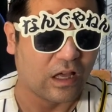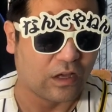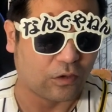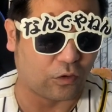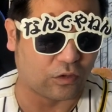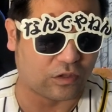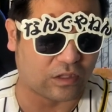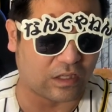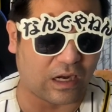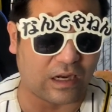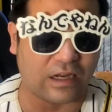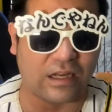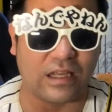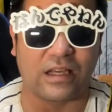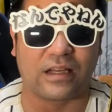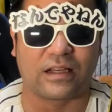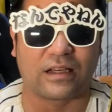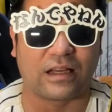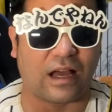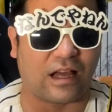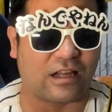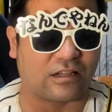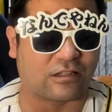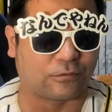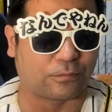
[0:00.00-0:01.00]
こちら日
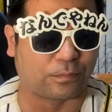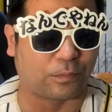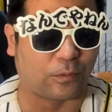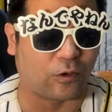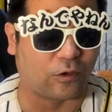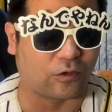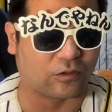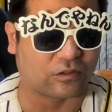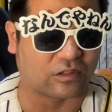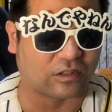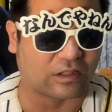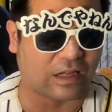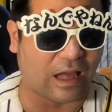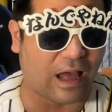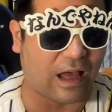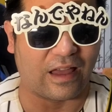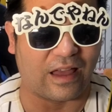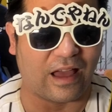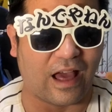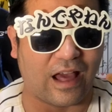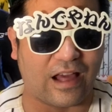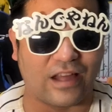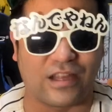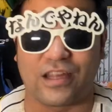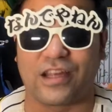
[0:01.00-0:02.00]
刊スポーツが
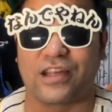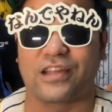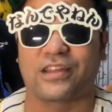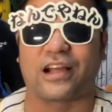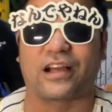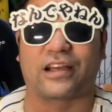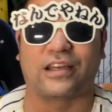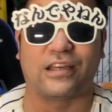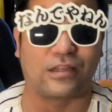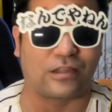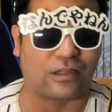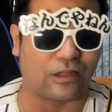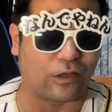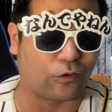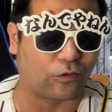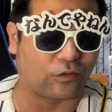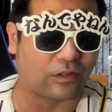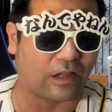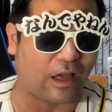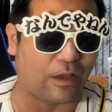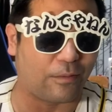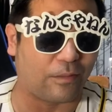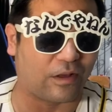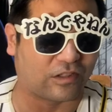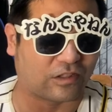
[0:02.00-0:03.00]
配信した記事でご
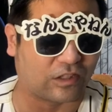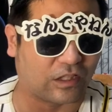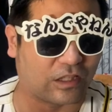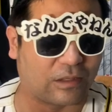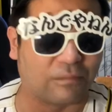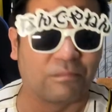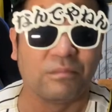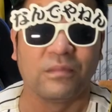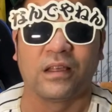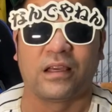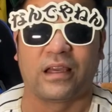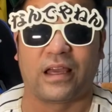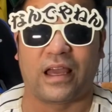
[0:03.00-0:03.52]
ざいます。